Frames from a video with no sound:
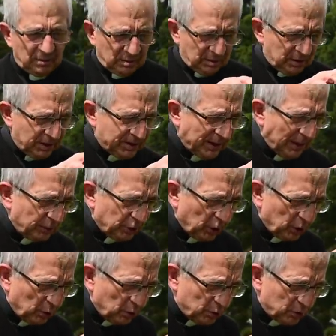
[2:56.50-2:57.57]

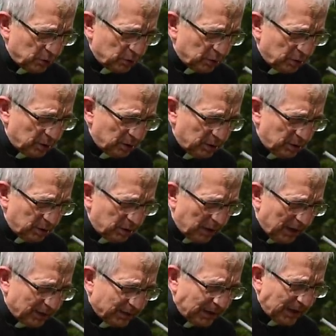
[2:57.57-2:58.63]
diciéndonos,
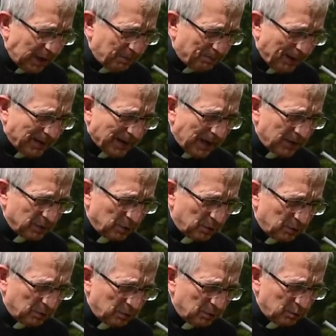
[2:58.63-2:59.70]
aquí hay pecado,
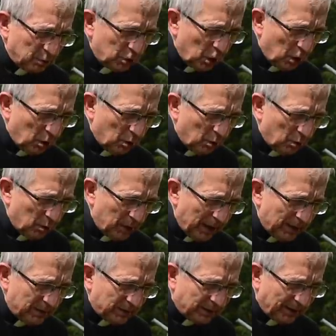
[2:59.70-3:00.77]
no
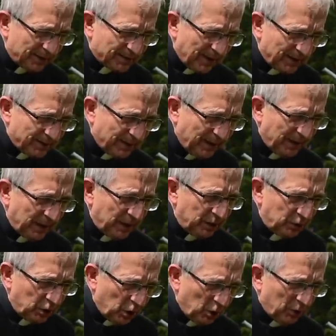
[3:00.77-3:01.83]
entres allí,
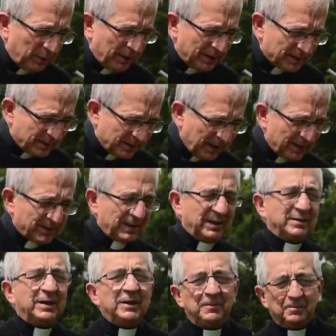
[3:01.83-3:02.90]
no estés
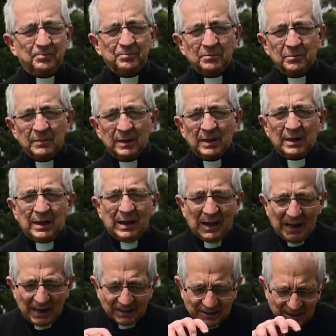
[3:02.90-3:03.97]
allí.
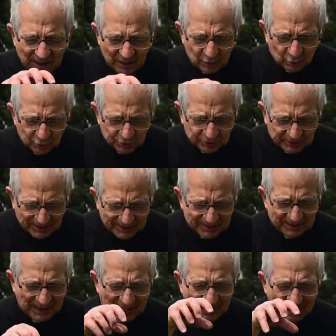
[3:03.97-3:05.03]
Aquí hay justicia,